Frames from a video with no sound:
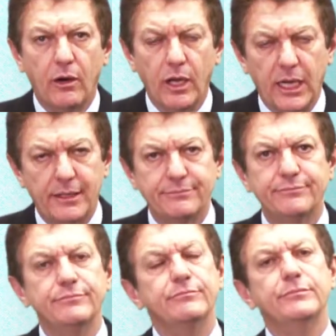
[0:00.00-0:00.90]
Olá,
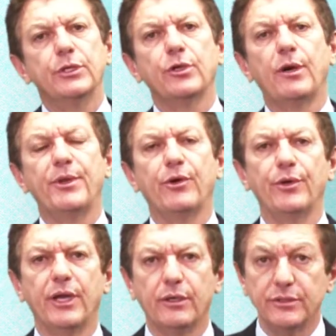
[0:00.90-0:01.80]
meu nome é
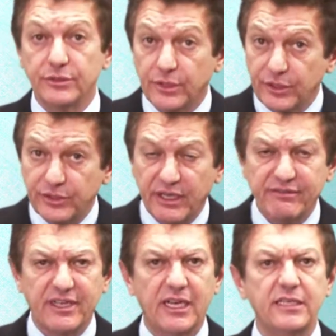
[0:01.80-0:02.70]
Ronaldo Antônio
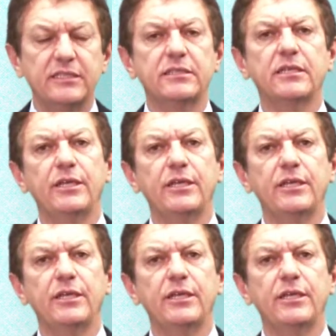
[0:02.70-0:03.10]
Cavalli,